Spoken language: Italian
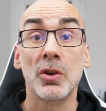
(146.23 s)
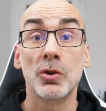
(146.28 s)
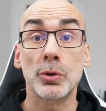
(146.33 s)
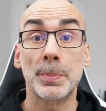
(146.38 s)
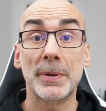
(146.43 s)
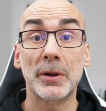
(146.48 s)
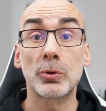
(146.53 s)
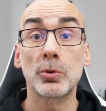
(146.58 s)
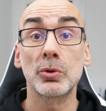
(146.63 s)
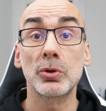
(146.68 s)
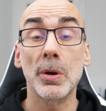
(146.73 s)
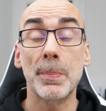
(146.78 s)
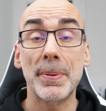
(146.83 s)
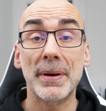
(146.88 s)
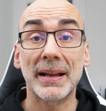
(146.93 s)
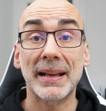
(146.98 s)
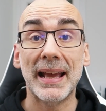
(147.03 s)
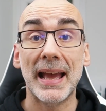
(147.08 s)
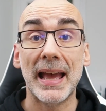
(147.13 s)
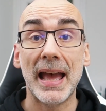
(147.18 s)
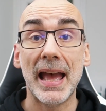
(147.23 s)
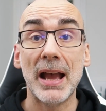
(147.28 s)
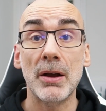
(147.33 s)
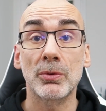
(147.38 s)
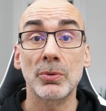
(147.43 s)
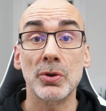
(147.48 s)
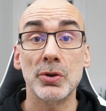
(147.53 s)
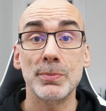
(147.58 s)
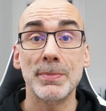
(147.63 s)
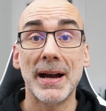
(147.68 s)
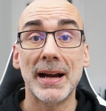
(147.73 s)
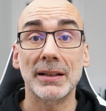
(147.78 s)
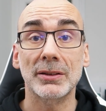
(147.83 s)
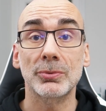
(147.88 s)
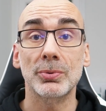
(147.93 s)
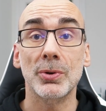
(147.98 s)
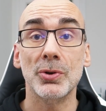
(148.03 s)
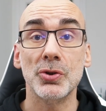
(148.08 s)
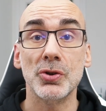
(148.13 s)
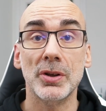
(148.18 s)
soprattutto perché è uno
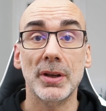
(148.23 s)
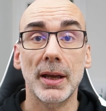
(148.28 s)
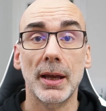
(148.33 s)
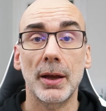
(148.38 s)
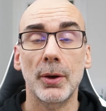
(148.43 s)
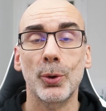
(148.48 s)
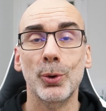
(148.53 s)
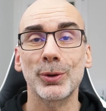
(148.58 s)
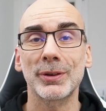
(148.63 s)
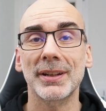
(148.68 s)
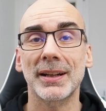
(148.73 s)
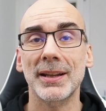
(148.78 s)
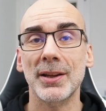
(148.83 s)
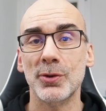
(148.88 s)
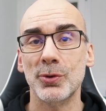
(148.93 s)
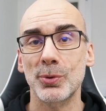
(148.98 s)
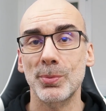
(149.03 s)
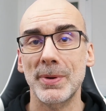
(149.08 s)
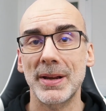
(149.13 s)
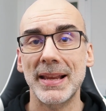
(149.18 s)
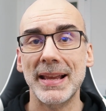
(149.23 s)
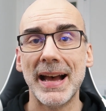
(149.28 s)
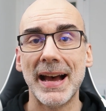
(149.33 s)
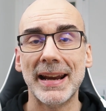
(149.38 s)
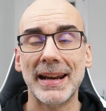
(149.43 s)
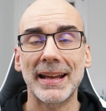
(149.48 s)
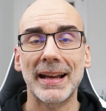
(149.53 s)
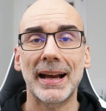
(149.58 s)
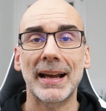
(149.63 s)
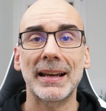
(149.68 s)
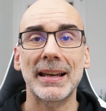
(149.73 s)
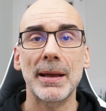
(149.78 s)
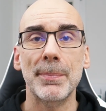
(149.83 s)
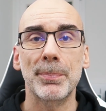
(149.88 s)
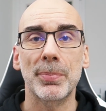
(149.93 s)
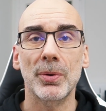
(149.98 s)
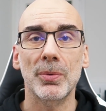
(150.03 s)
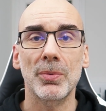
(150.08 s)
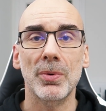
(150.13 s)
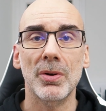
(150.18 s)
smartwatch che oltre ad assomigliare
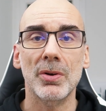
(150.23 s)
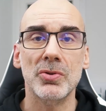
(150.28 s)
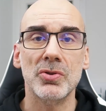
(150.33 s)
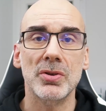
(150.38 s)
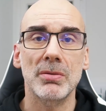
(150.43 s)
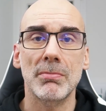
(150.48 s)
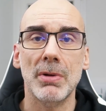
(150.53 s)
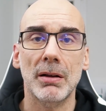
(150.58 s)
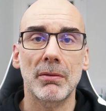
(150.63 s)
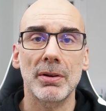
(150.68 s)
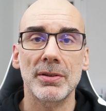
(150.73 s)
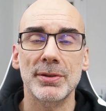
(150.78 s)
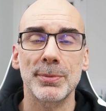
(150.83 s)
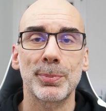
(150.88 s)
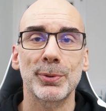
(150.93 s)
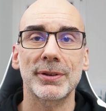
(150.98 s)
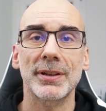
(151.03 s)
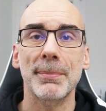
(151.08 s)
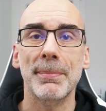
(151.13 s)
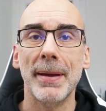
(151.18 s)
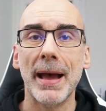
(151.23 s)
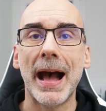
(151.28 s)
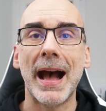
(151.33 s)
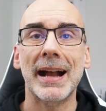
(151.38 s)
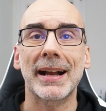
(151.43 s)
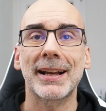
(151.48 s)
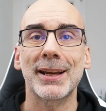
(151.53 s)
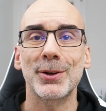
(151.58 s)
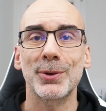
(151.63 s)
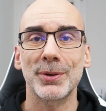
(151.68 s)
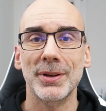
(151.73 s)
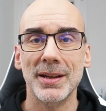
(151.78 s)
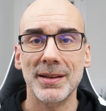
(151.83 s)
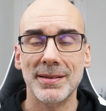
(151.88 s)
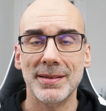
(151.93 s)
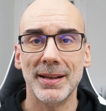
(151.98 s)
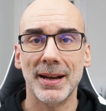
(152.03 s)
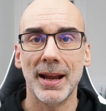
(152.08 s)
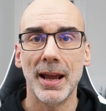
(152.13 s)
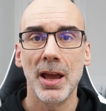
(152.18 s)
all'Apple Watch, ma questo potrebbe anche non
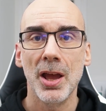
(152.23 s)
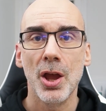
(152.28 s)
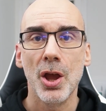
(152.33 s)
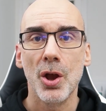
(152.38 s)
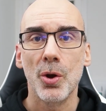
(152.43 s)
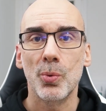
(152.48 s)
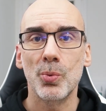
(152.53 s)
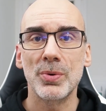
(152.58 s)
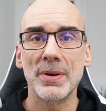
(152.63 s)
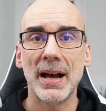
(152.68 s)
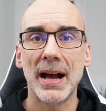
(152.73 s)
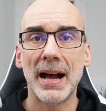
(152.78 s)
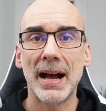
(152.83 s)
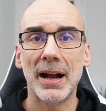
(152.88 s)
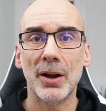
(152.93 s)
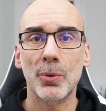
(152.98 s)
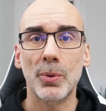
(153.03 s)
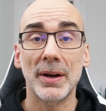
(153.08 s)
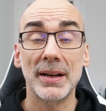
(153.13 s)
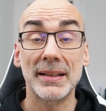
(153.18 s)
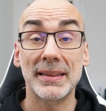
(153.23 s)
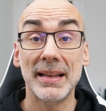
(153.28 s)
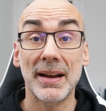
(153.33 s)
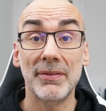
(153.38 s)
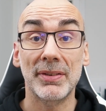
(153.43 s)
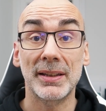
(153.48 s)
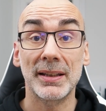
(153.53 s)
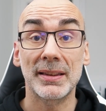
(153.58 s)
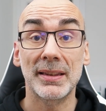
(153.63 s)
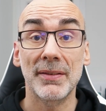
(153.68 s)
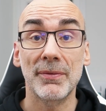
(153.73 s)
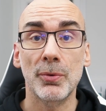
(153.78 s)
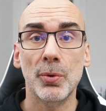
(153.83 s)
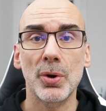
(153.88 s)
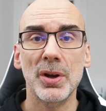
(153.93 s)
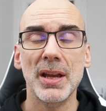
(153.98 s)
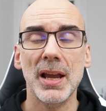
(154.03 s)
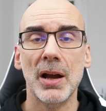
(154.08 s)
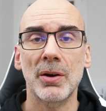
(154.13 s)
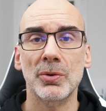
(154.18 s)
essere una qualità, vedete
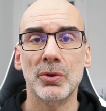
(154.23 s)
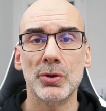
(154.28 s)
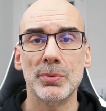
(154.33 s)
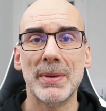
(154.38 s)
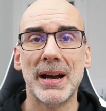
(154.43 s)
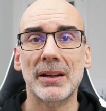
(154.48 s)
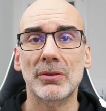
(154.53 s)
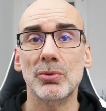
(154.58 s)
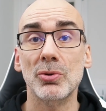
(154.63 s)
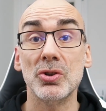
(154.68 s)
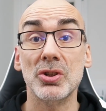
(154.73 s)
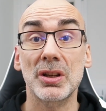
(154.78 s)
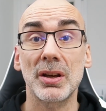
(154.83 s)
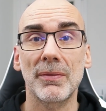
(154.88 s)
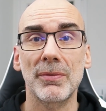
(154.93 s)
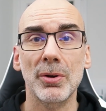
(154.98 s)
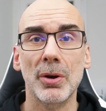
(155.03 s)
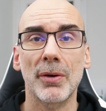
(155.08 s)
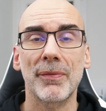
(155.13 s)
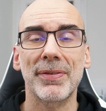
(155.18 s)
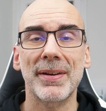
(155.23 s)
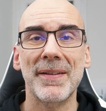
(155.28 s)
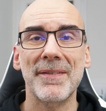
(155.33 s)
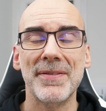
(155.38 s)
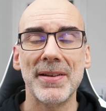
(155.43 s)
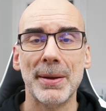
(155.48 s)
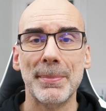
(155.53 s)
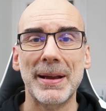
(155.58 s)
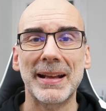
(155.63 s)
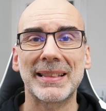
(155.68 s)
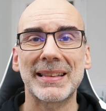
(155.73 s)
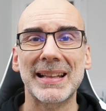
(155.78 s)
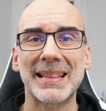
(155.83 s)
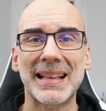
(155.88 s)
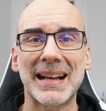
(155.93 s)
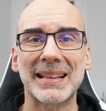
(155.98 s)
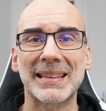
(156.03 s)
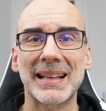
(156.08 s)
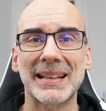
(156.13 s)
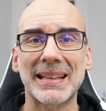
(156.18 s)
voi, è uno smartwatch che vi offre veramente
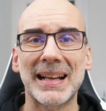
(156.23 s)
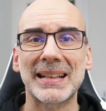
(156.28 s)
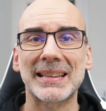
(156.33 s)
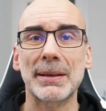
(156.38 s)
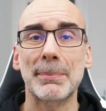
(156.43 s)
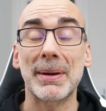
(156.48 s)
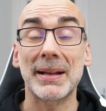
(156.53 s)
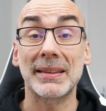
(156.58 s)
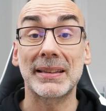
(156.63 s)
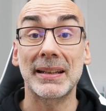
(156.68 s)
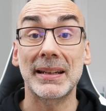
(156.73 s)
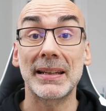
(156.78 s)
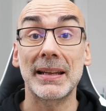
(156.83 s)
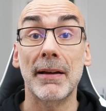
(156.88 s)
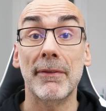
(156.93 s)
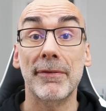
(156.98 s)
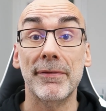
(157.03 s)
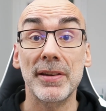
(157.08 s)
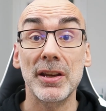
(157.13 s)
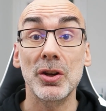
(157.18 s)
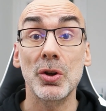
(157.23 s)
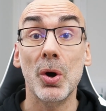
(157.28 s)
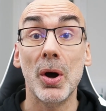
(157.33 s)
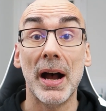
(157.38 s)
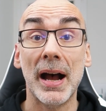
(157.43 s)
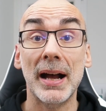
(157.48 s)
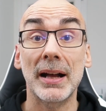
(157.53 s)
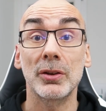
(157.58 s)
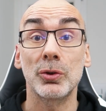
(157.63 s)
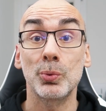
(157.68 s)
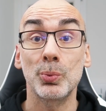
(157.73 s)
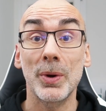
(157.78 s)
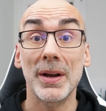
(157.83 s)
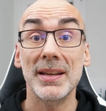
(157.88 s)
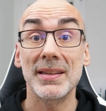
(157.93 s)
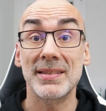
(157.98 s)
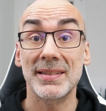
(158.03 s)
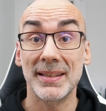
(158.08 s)
tanta tanta batteria, fino a due